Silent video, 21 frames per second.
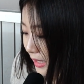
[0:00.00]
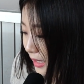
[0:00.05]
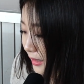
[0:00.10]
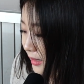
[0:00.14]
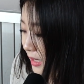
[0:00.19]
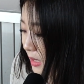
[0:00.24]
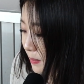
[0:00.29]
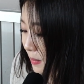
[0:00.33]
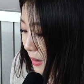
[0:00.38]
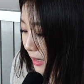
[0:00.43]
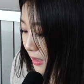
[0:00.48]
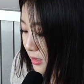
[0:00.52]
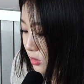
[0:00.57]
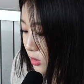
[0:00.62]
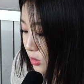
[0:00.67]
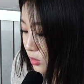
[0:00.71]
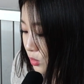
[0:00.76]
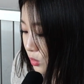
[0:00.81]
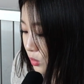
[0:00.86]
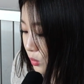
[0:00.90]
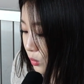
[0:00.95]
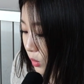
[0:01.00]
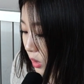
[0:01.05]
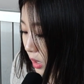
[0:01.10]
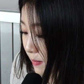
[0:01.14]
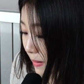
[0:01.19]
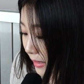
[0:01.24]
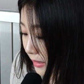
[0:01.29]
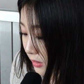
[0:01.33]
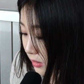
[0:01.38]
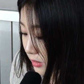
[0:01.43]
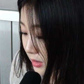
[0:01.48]
이날 박철순과
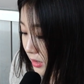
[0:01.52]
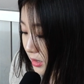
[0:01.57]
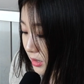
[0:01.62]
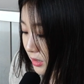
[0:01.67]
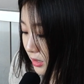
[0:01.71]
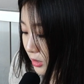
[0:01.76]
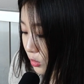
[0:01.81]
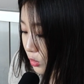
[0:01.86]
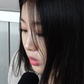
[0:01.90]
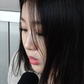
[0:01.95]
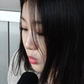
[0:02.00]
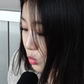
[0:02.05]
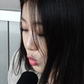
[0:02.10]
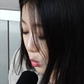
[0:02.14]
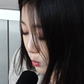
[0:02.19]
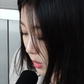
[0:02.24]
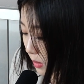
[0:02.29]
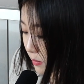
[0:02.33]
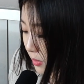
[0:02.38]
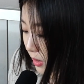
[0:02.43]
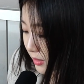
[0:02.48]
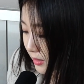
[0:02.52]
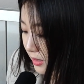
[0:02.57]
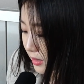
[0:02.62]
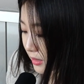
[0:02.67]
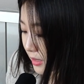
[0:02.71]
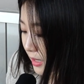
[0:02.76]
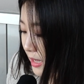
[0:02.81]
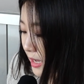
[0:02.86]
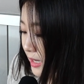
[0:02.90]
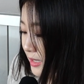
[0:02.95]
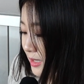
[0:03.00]
백터리를 이룬
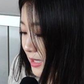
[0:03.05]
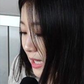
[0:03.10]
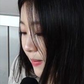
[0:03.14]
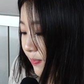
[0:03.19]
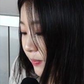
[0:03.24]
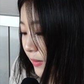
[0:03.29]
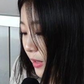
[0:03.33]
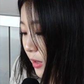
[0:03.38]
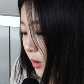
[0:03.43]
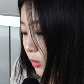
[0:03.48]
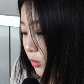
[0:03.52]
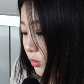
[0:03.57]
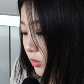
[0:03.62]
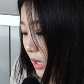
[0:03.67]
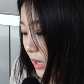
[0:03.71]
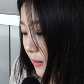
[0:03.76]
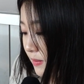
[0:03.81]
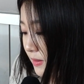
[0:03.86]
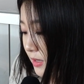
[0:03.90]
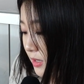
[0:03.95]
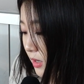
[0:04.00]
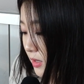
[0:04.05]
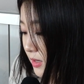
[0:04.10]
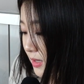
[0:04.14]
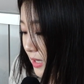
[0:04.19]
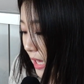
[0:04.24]
조범현은 3대 0으로 앞선